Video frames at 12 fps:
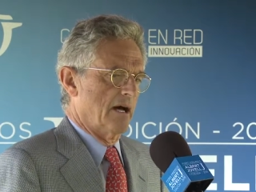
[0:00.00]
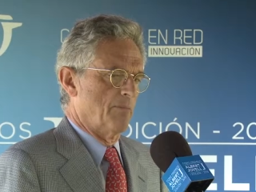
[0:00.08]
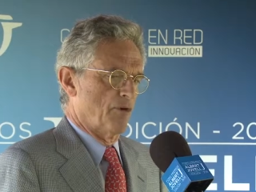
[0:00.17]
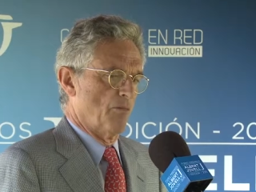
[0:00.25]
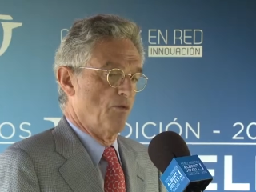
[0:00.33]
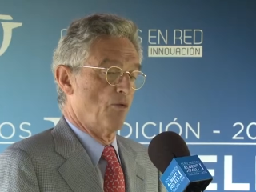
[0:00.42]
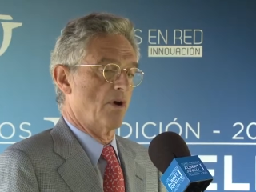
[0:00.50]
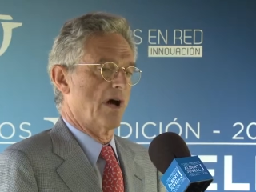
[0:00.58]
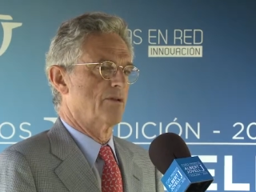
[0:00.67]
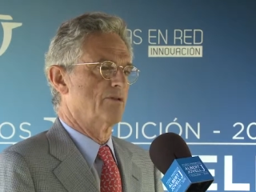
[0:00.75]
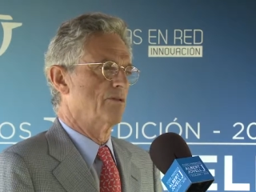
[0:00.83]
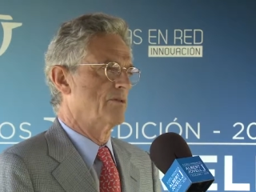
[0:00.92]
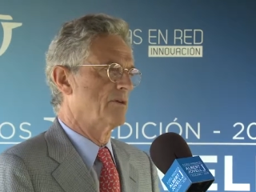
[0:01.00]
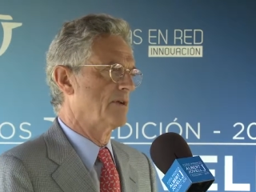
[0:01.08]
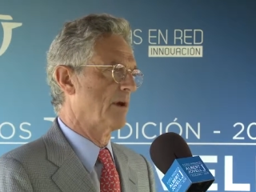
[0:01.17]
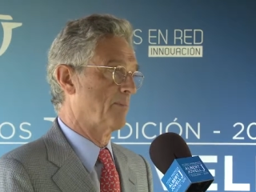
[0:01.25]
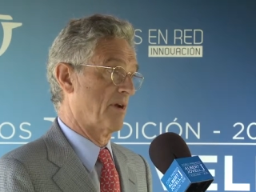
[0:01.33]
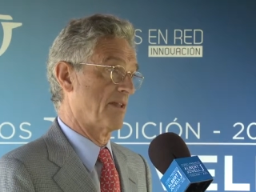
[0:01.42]
promulgado y
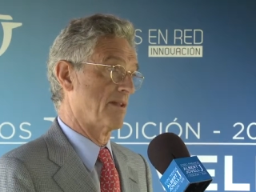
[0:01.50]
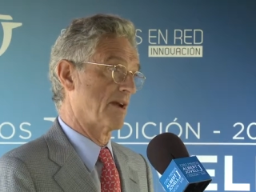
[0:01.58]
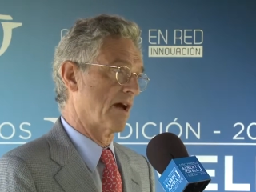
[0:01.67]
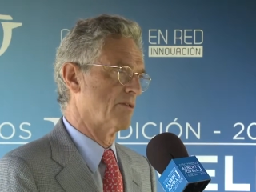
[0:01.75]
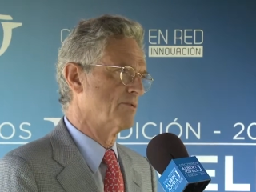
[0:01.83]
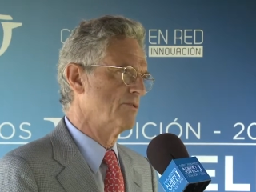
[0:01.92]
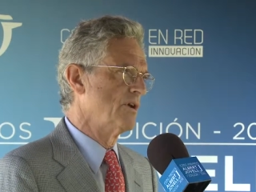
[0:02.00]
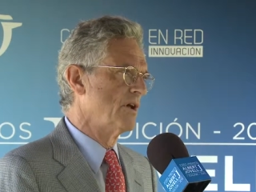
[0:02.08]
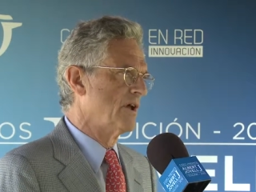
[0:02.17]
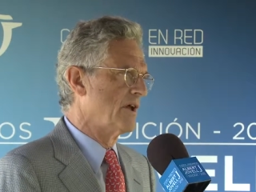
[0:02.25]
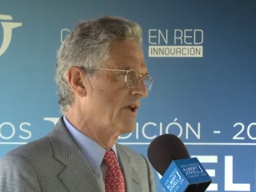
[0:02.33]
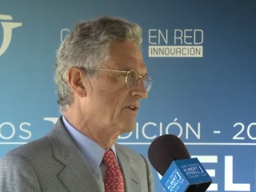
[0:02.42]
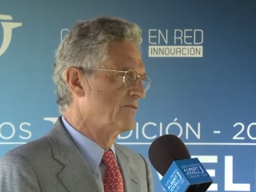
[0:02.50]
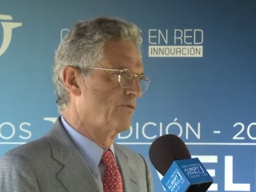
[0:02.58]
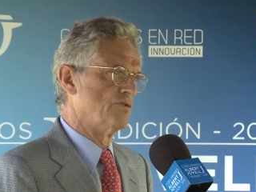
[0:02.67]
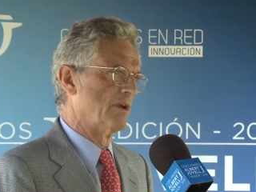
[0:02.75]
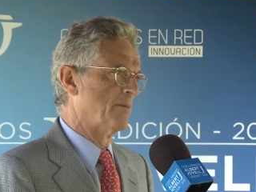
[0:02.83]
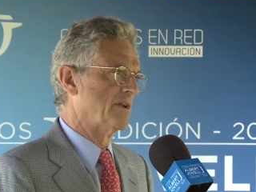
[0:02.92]
ha predicado, es
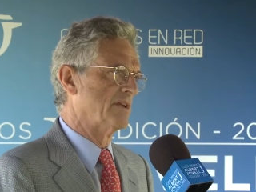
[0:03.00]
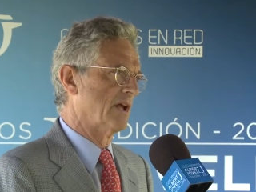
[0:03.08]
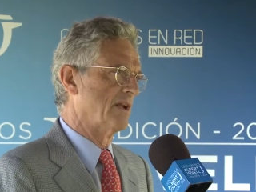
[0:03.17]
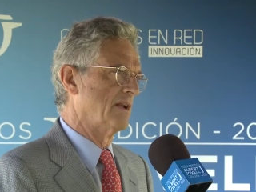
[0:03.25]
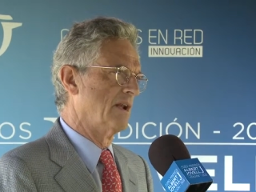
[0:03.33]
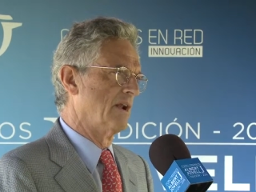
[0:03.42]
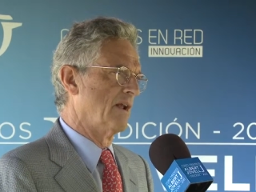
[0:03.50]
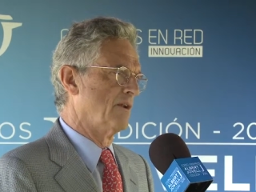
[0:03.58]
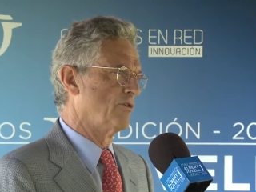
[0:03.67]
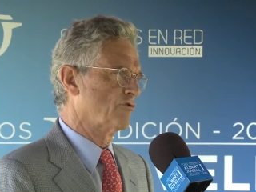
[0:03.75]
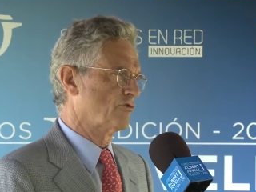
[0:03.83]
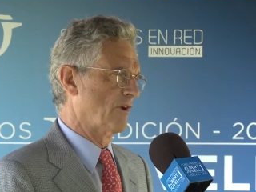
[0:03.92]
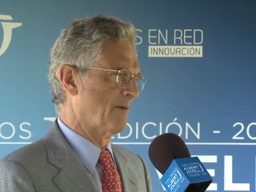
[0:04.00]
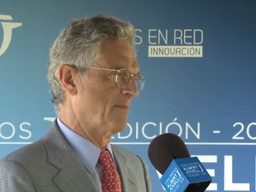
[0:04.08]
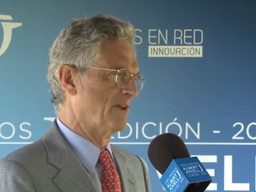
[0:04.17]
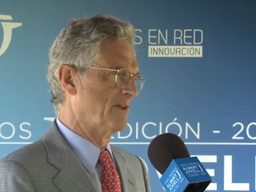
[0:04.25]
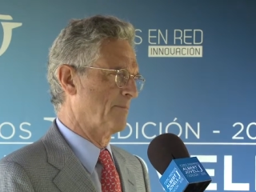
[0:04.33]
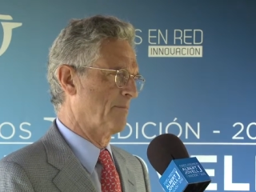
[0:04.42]
fundamental no
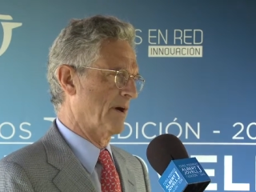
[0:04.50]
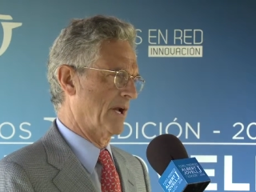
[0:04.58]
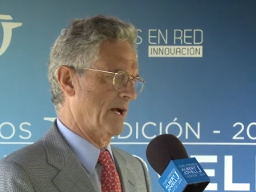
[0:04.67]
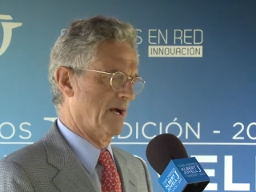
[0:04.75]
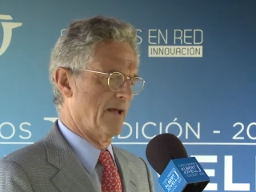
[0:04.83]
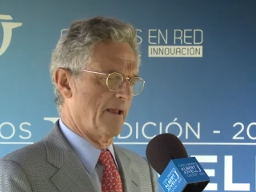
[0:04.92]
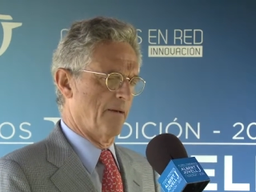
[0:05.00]
solamente para